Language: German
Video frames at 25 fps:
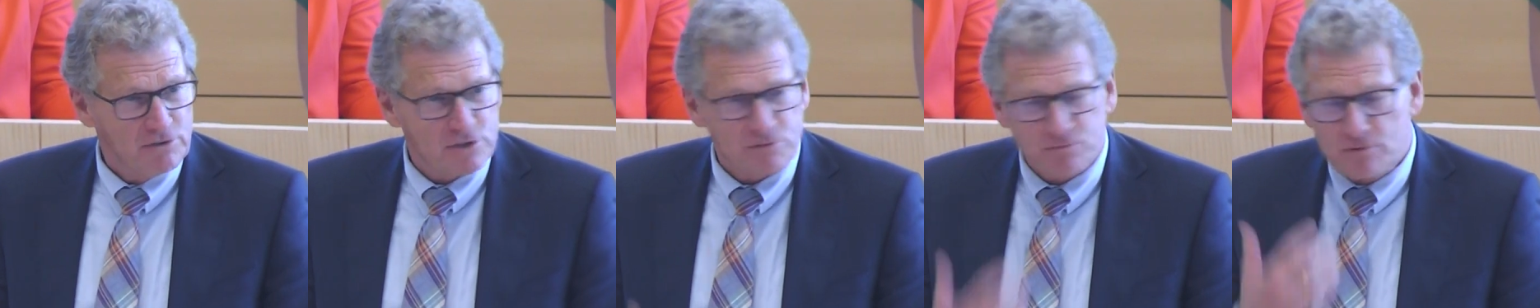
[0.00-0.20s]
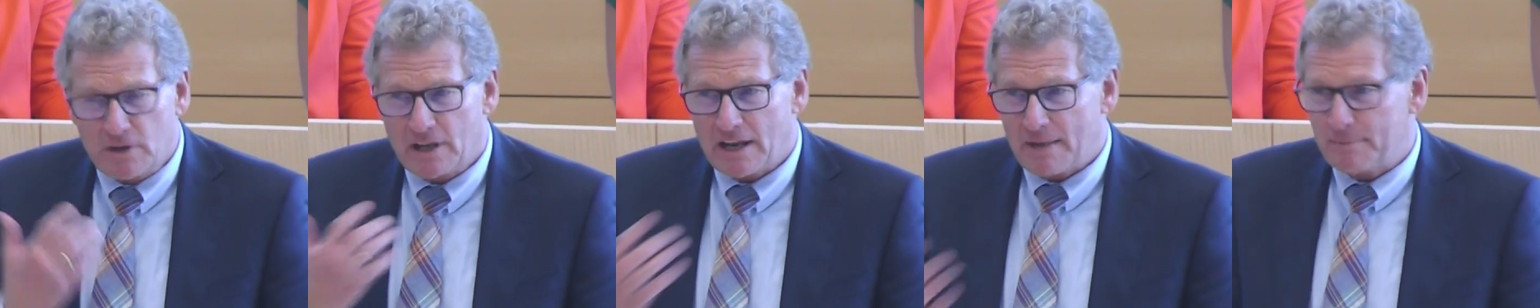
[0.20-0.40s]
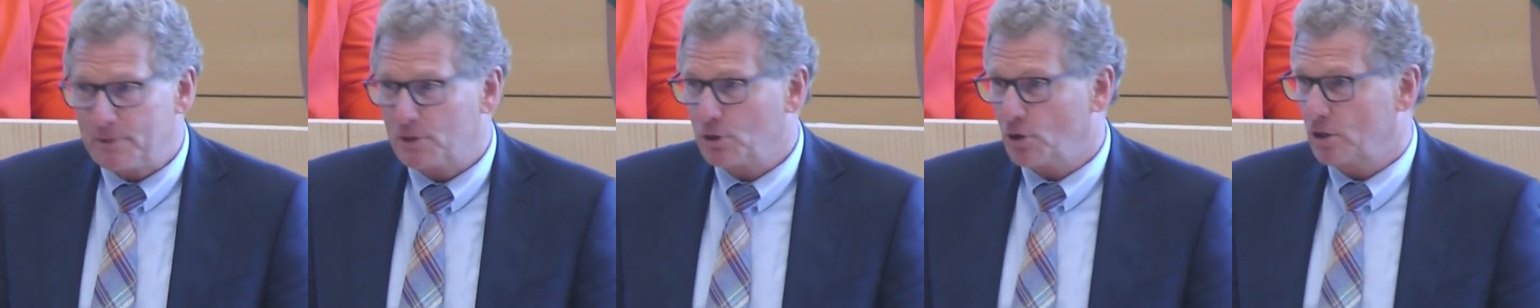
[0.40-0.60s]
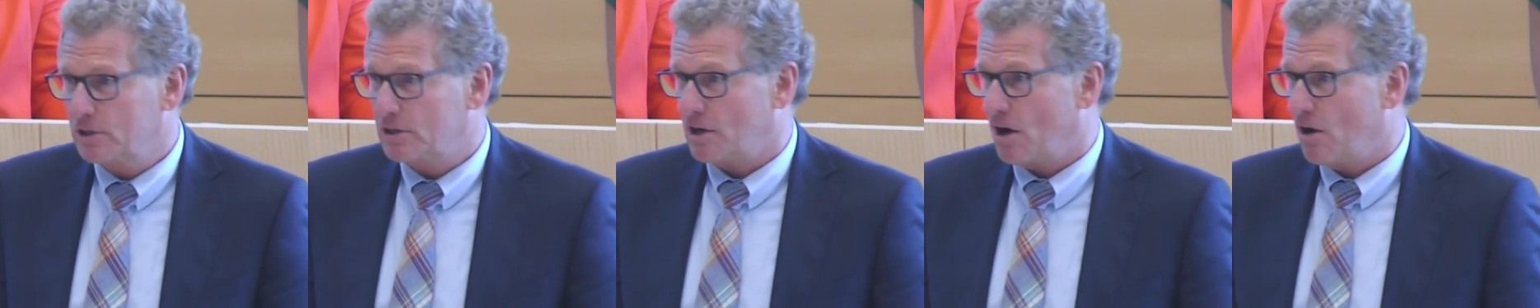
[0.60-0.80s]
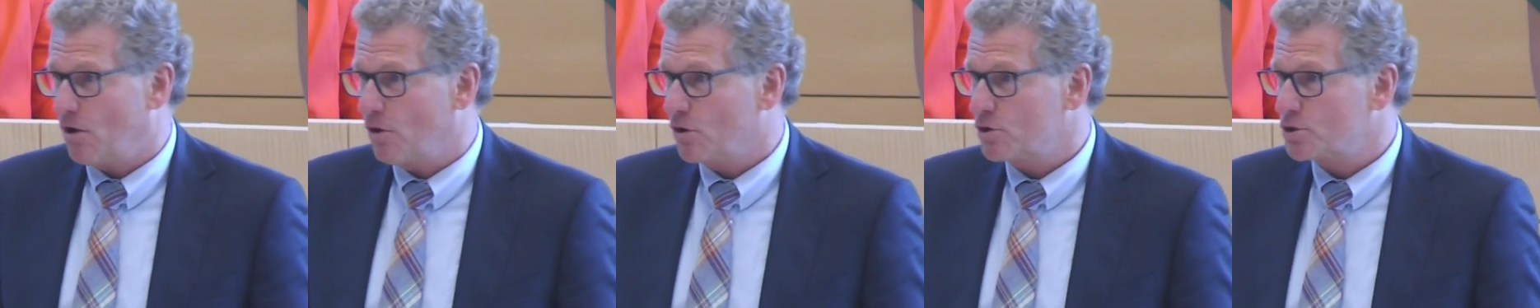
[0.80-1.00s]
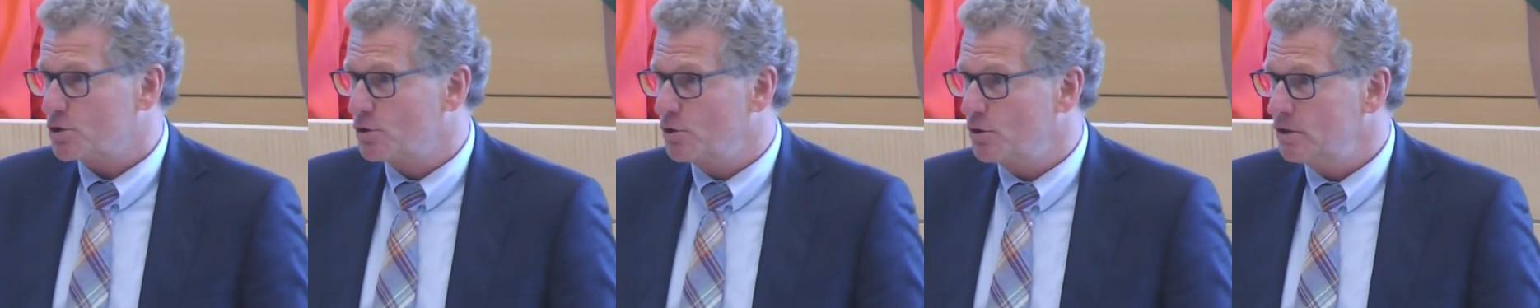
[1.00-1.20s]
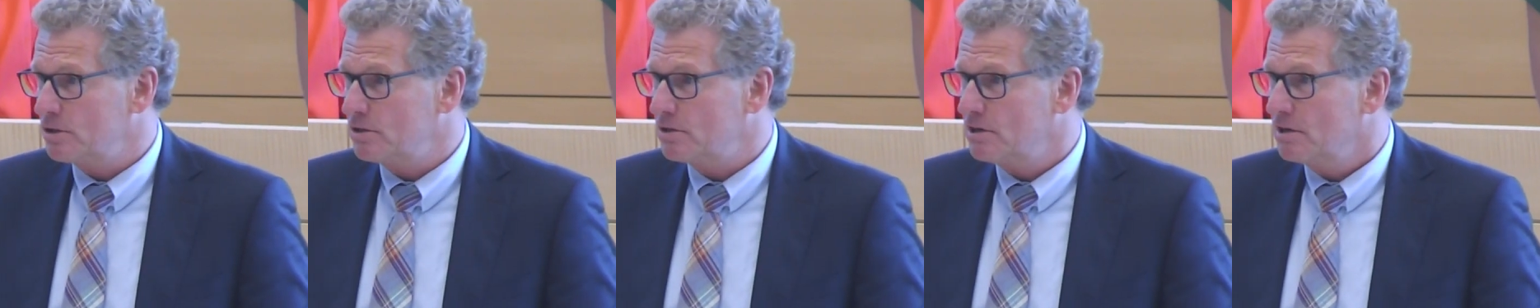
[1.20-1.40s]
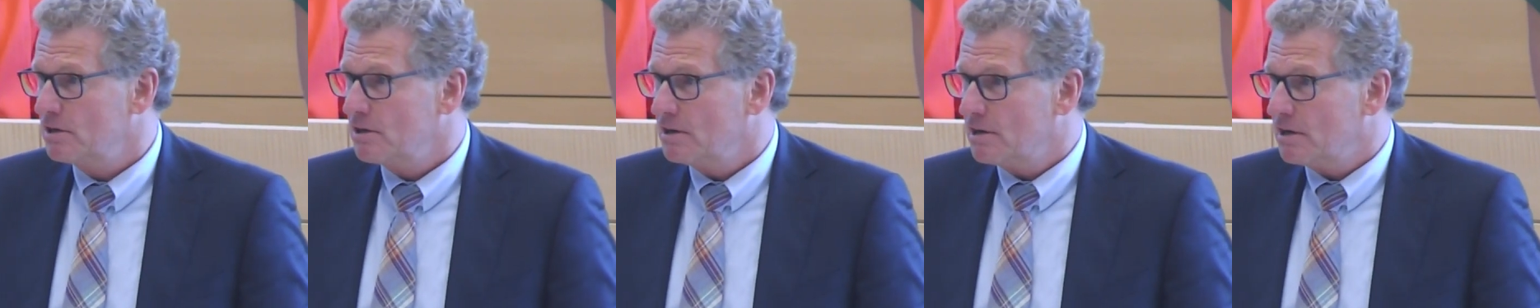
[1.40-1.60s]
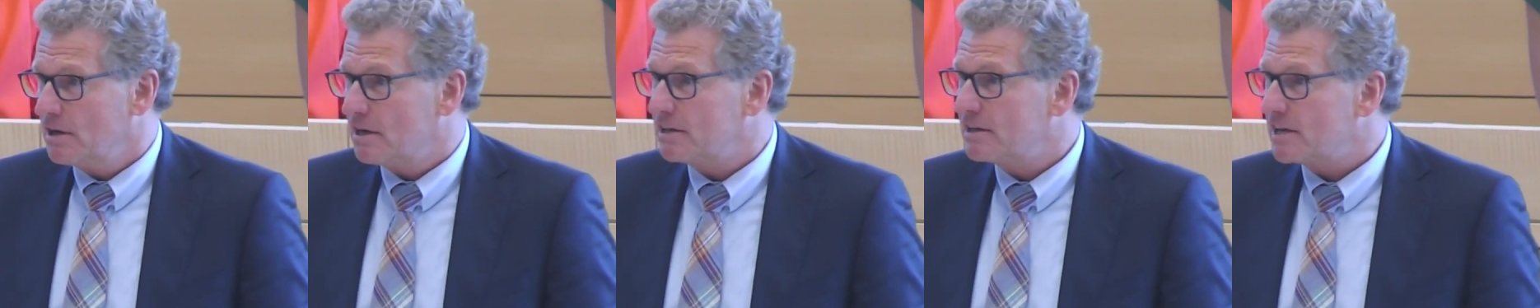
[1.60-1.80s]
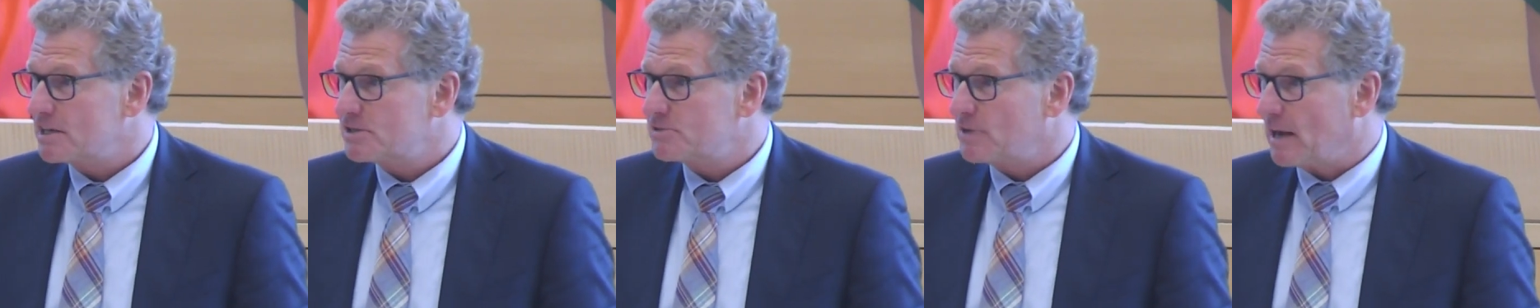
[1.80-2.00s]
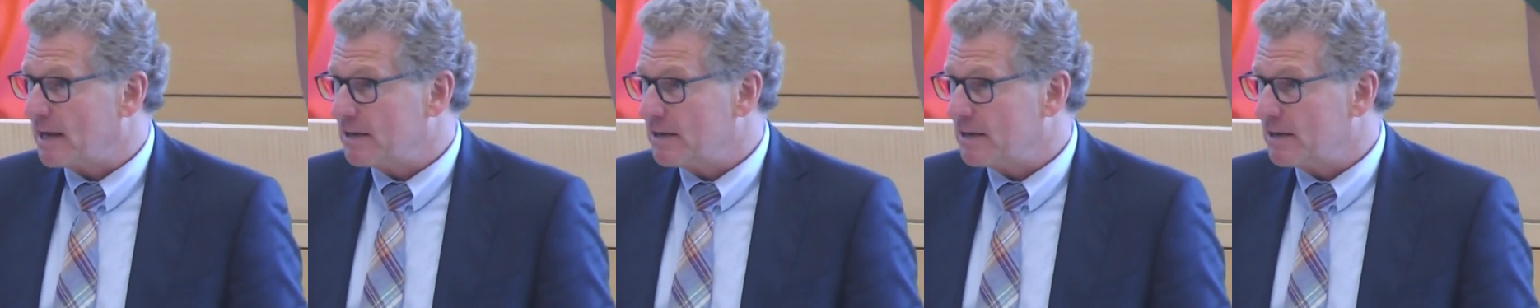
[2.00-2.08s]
äh, wissen wir damit heute auch schon, äh,